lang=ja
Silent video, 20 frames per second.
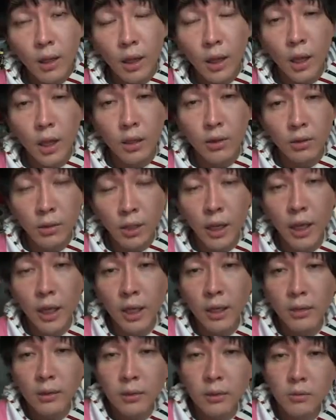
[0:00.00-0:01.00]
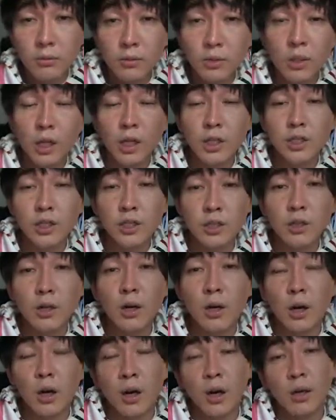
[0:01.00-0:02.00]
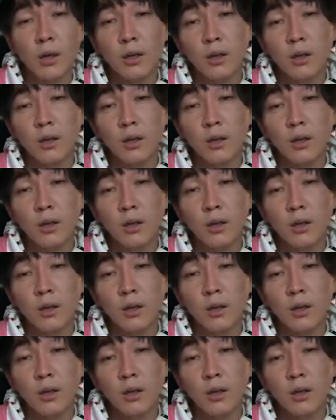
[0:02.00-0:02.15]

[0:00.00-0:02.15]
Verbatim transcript: あのね、昔の、